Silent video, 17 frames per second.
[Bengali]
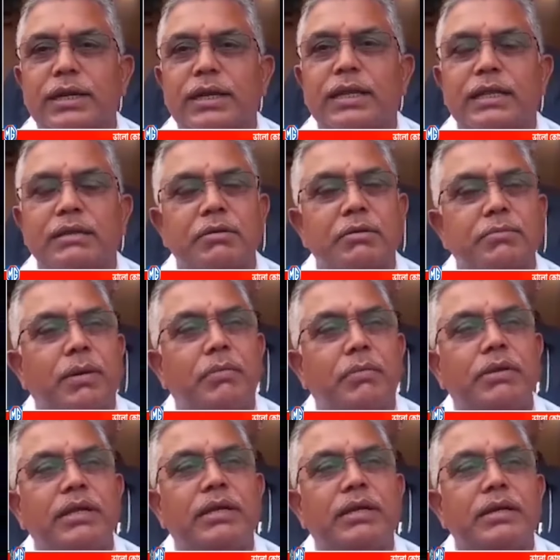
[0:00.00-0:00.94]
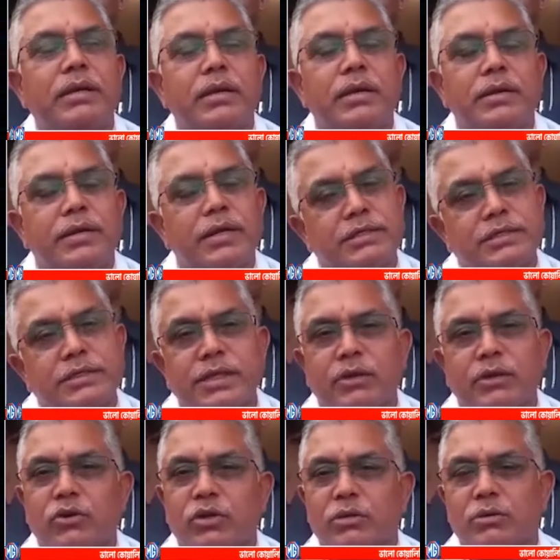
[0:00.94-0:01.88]
নিলে দেখবেন পাবলিক ঠিক সিধে
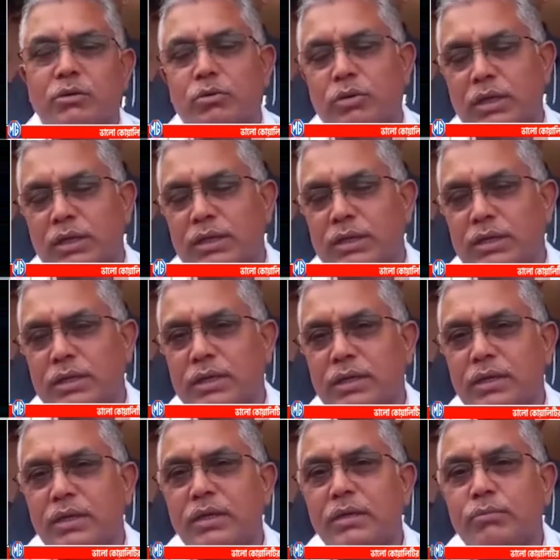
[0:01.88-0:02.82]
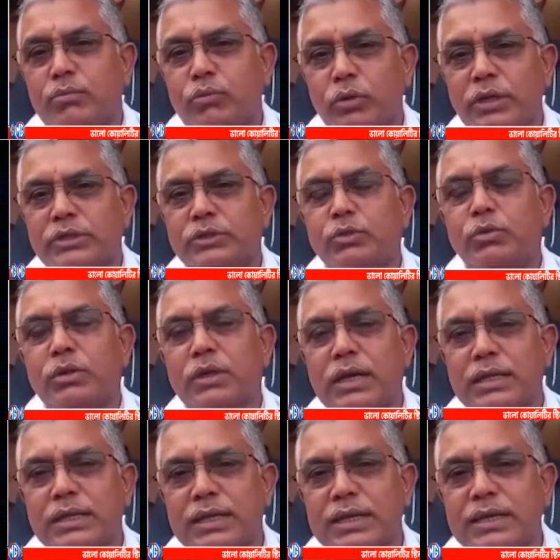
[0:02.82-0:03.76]
করে দেবে গুন্ডাদেরকে পুলিশ
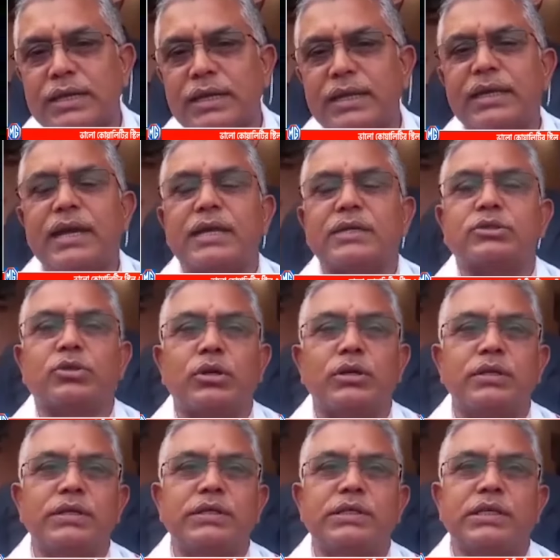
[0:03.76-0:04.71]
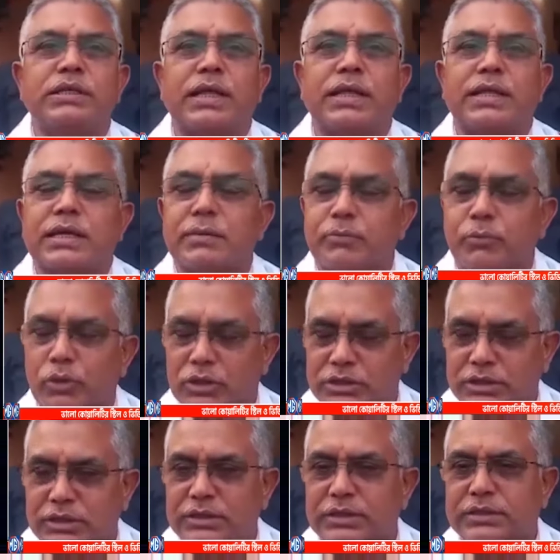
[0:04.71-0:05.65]
গুন্ডাদেরকেই আশ্রয় দিচ্ছে তাদেরকে
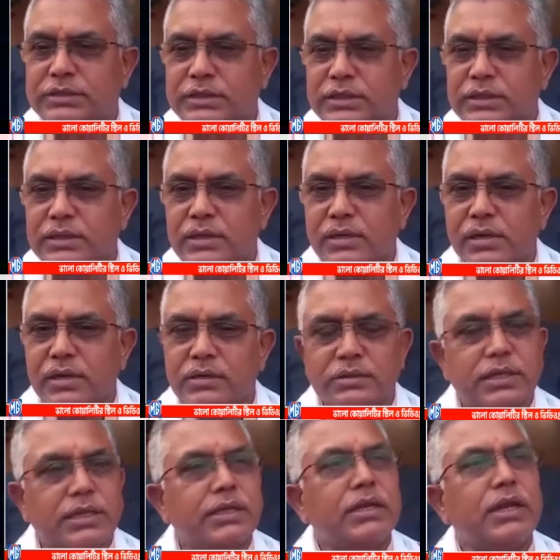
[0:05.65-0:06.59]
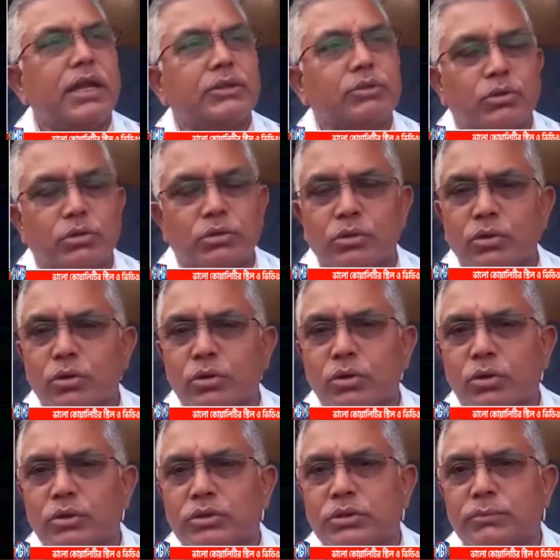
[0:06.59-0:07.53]
প্রোটেকশান দিচ্ছে সেই জন্য এত
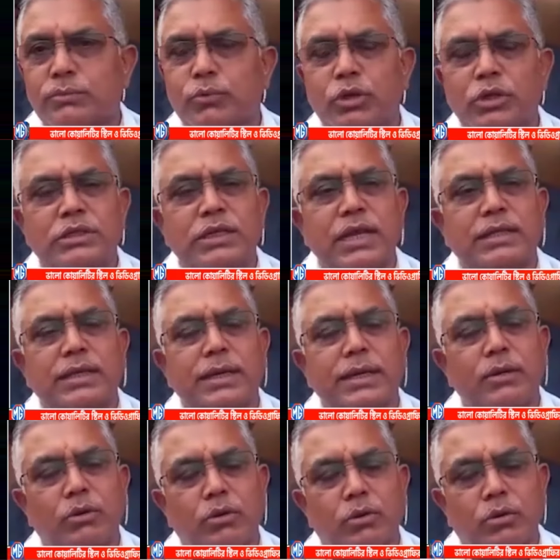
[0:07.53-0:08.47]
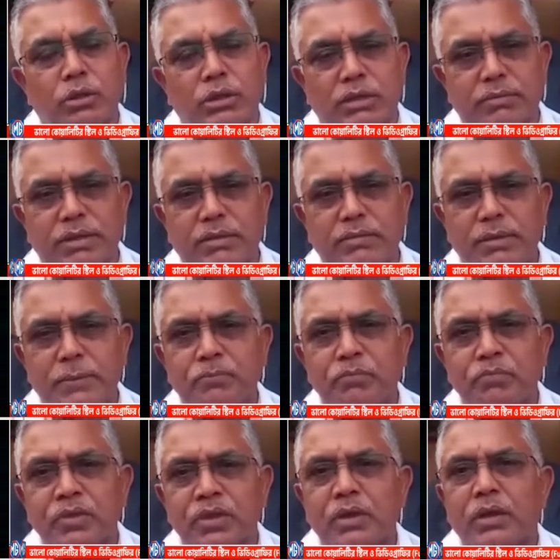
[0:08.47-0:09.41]
গণ্ডগোল হচ্ছে পুলিশ না থাকলে গণ্ডগোল থেমে যাবে
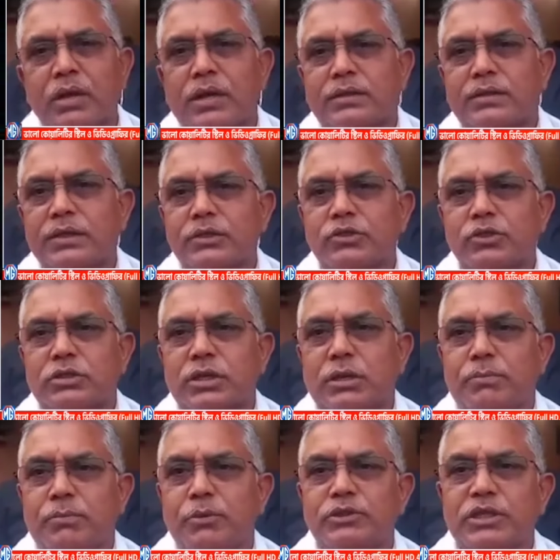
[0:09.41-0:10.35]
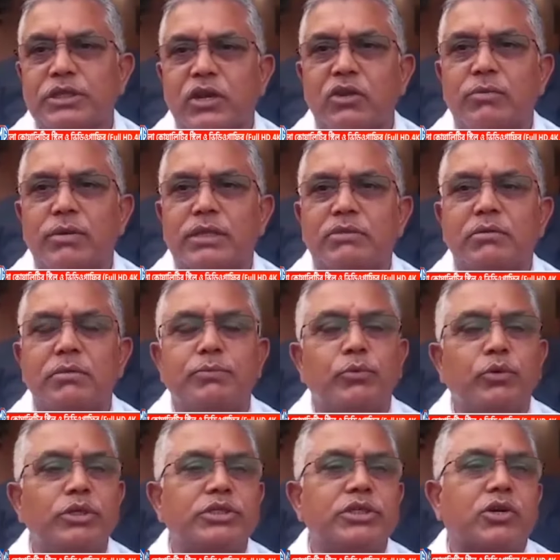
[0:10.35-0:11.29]
আর তিনশো পঞ্চান্নর মাধ্যমে
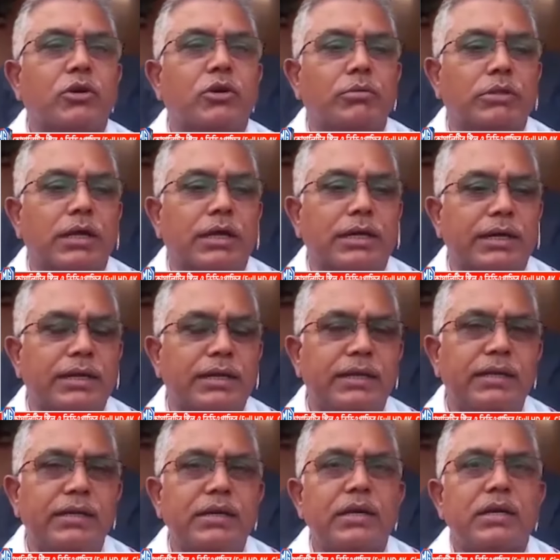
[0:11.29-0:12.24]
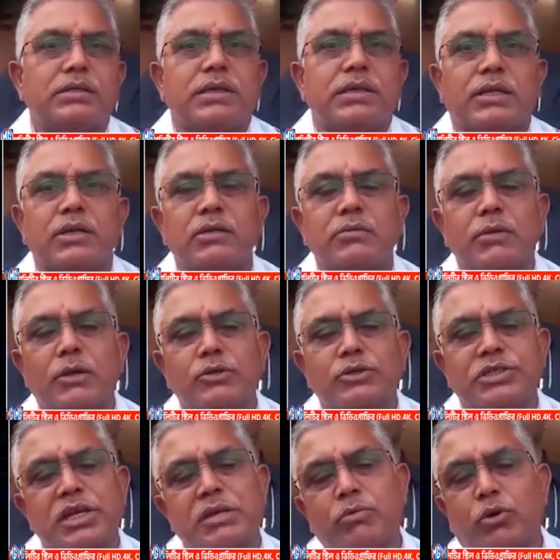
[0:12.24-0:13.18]
পুলিশের ক্ষমতা কেড়ে নিন সাধারণ মানুষ
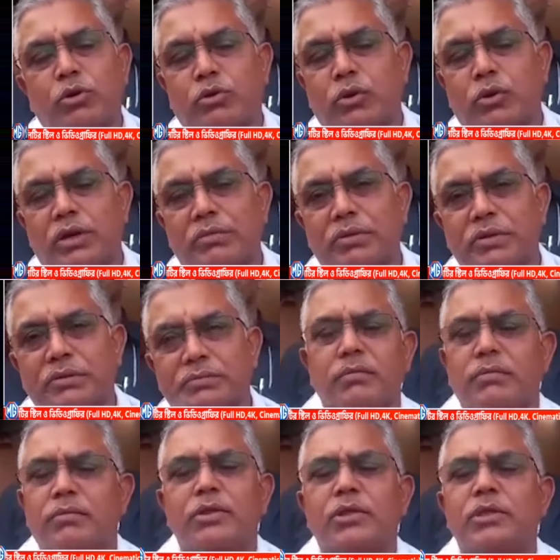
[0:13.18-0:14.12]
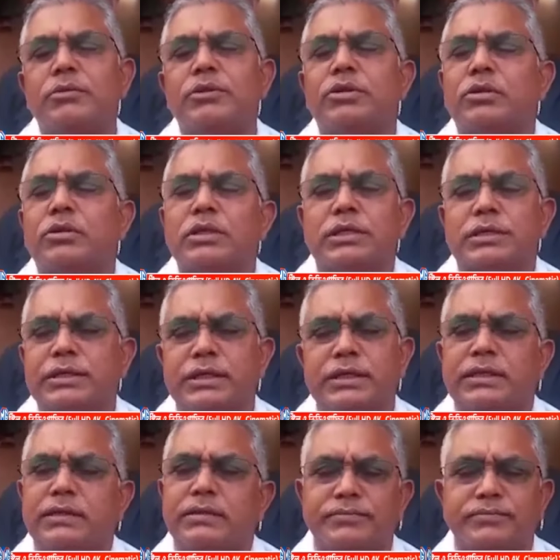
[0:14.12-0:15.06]
ঠিক ভোট করে নেবে মদন মিত্র কথা ছেড়ে দিন